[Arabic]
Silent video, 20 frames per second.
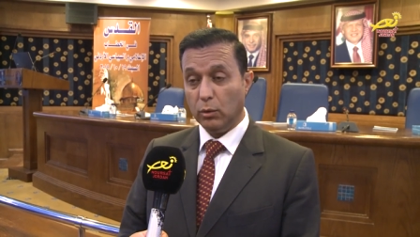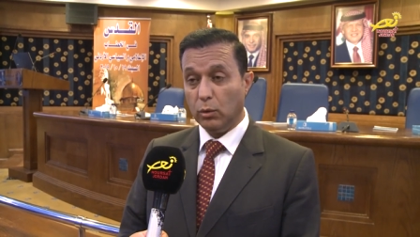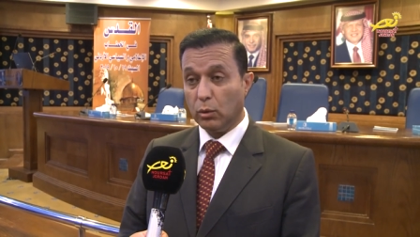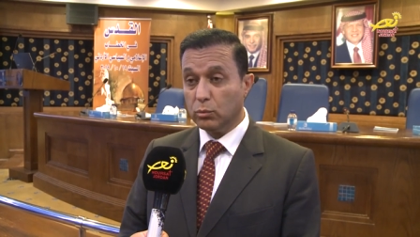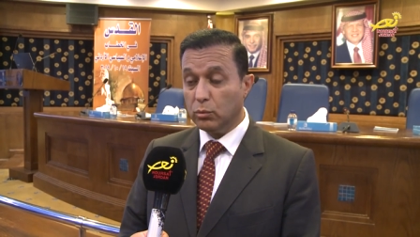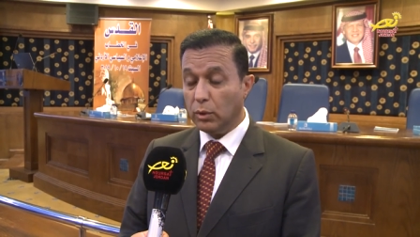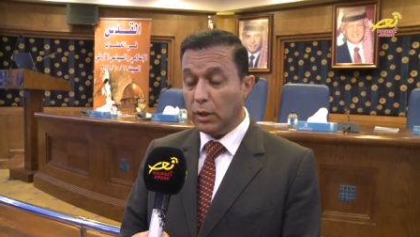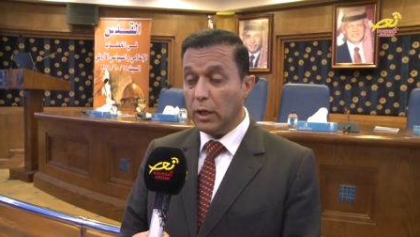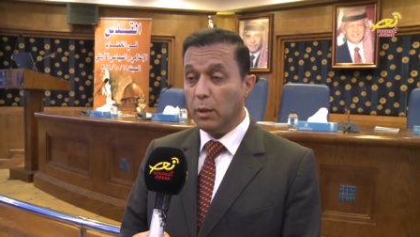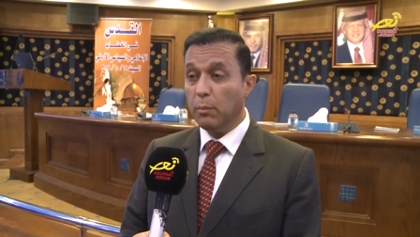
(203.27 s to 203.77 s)

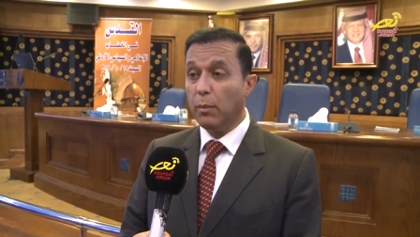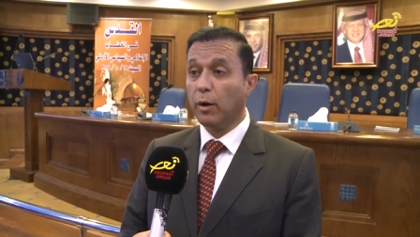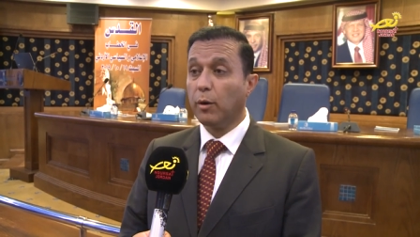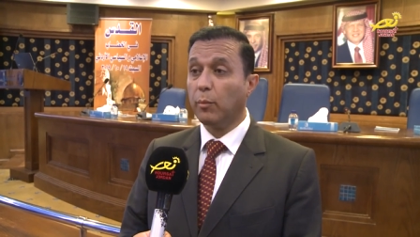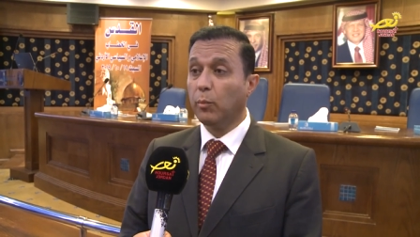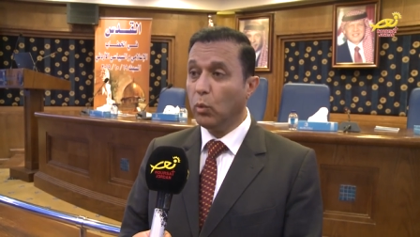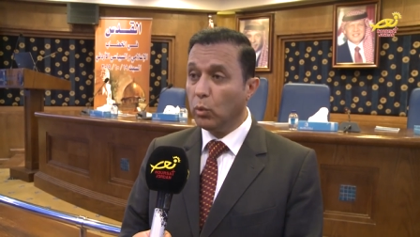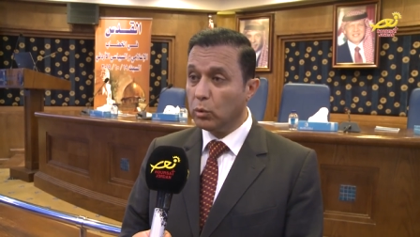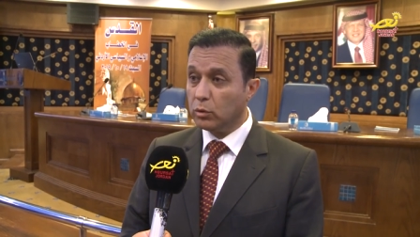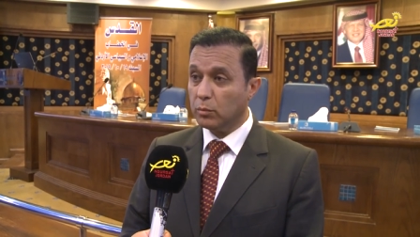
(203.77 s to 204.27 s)
الأردني
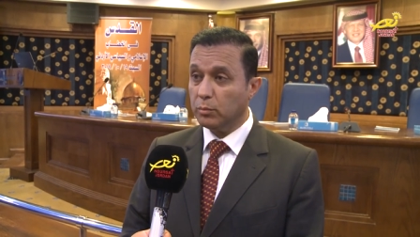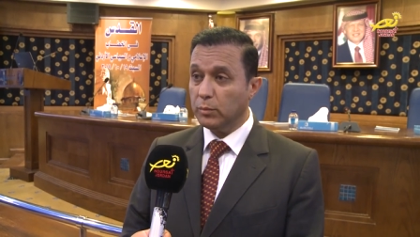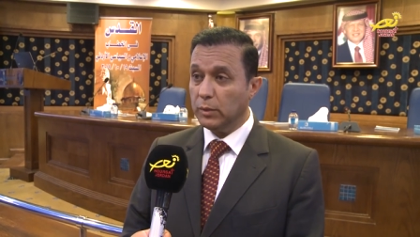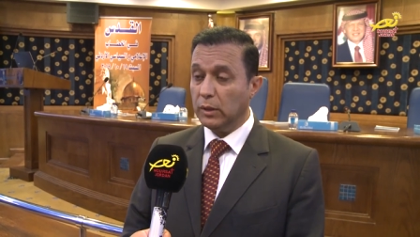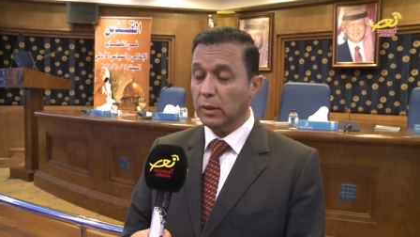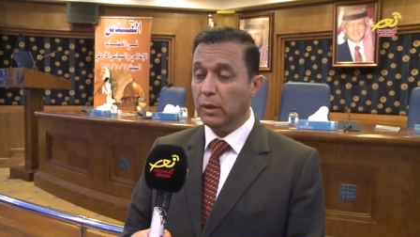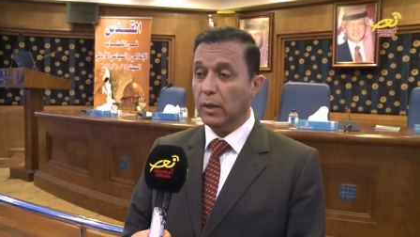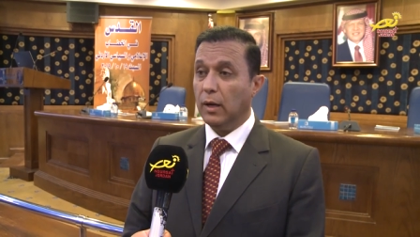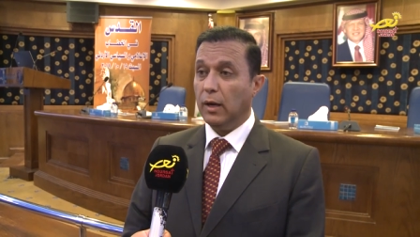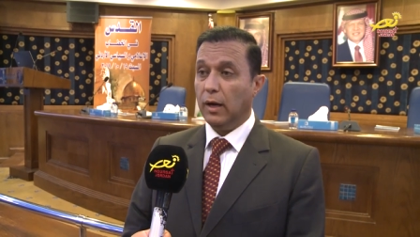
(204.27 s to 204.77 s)
مربوط
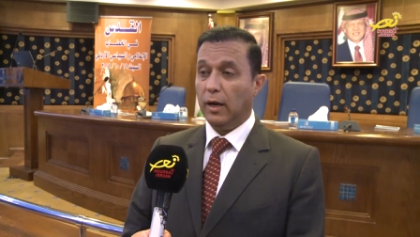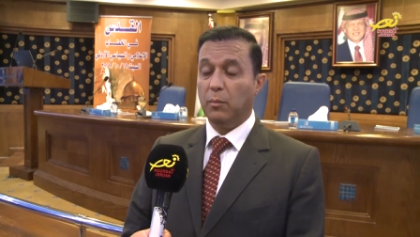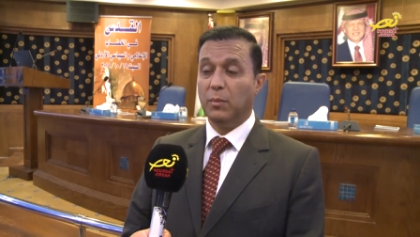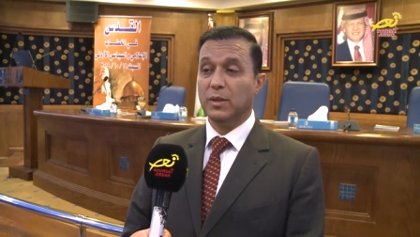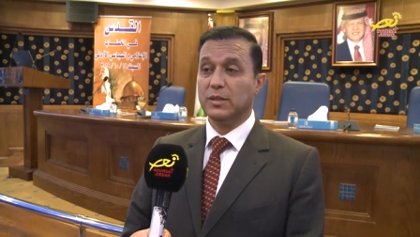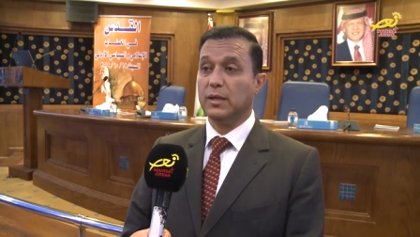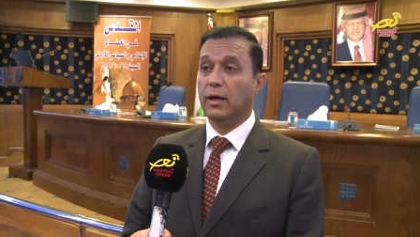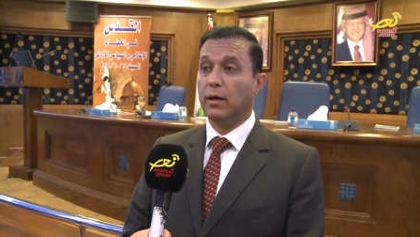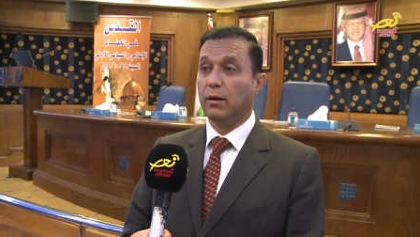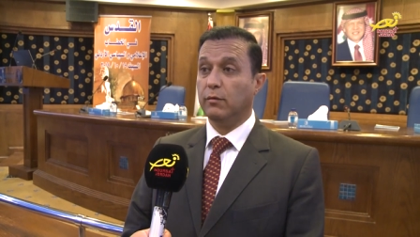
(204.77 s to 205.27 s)

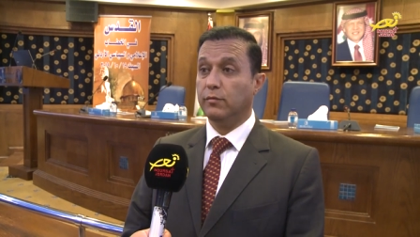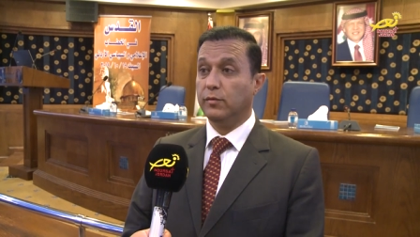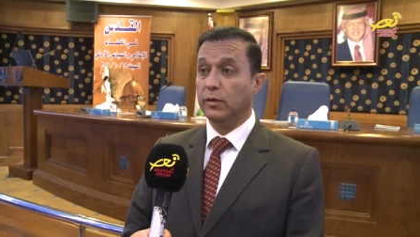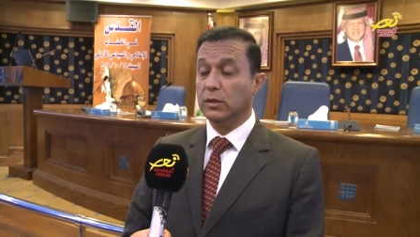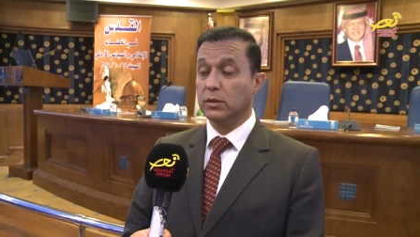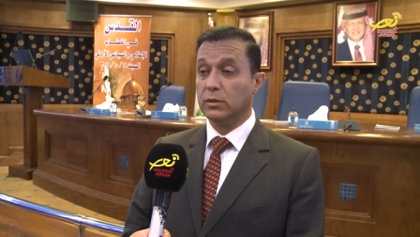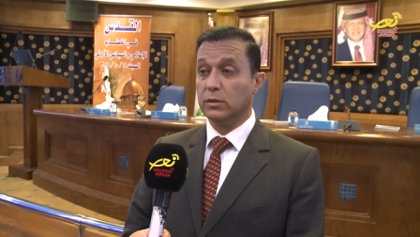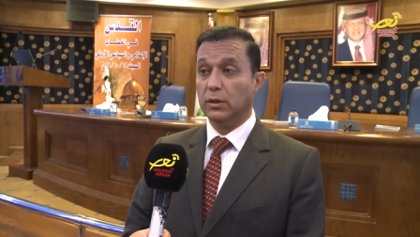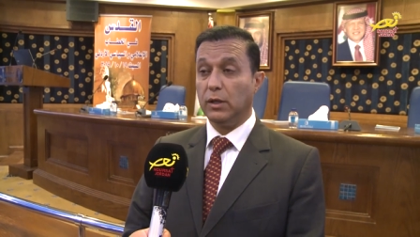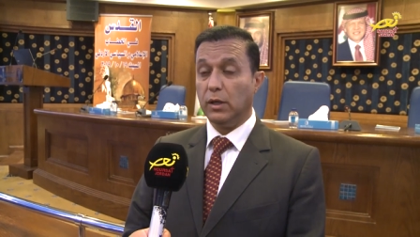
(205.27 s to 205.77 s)
بالمسار
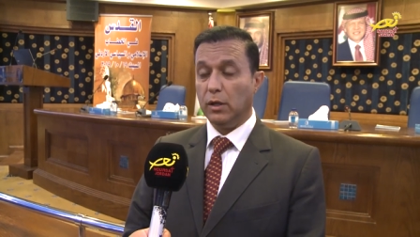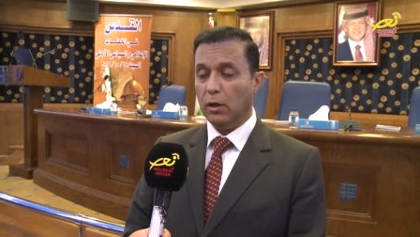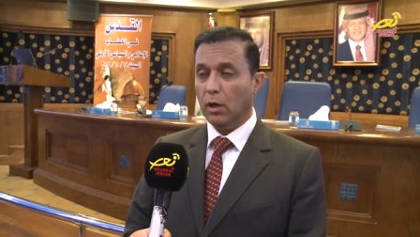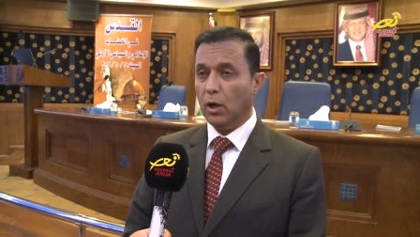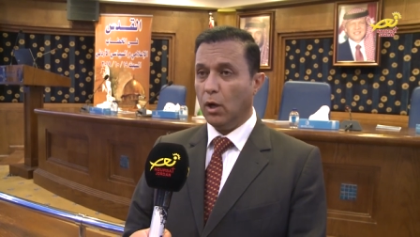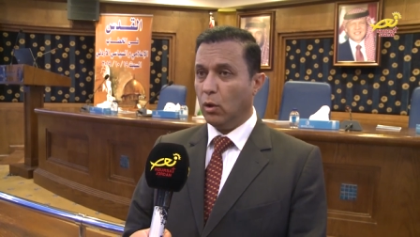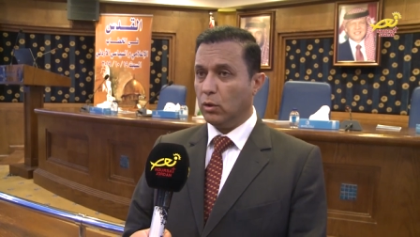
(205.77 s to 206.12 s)
الفلسطيني